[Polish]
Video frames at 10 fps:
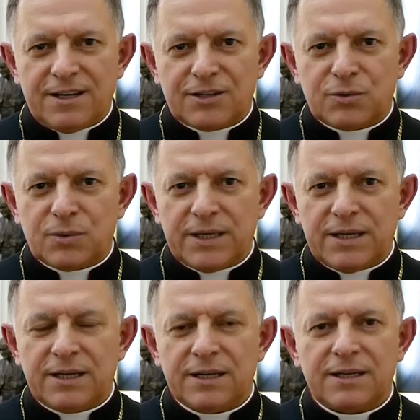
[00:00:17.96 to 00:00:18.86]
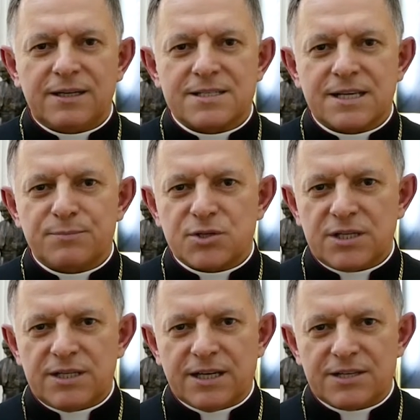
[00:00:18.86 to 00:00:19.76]
który chce
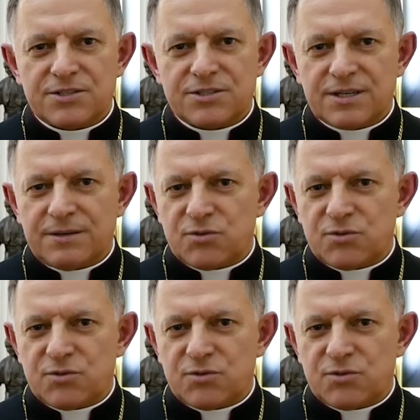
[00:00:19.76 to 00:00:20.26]
przynieść